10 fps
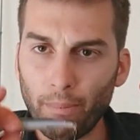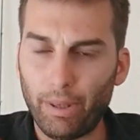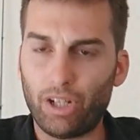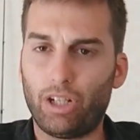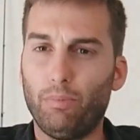
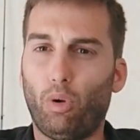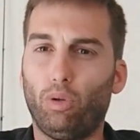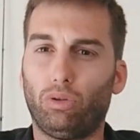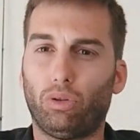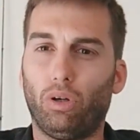pesci
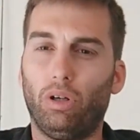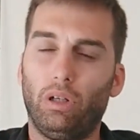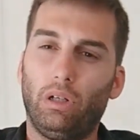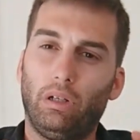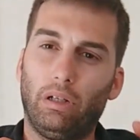molto
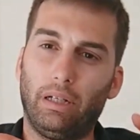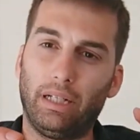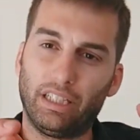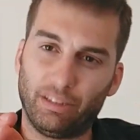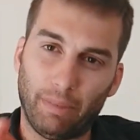
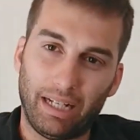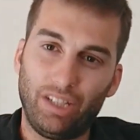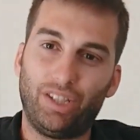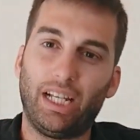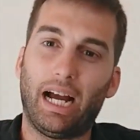eh,
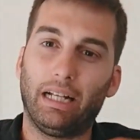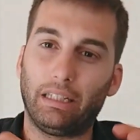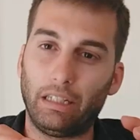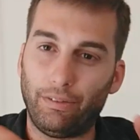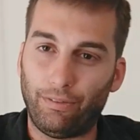
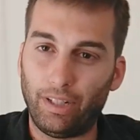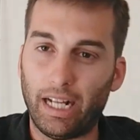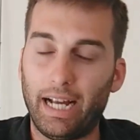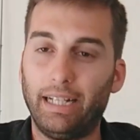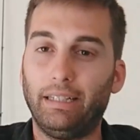smaliziati,
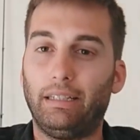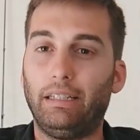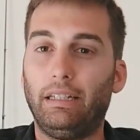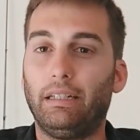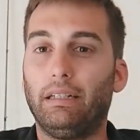
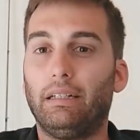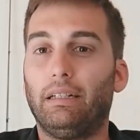diffidenti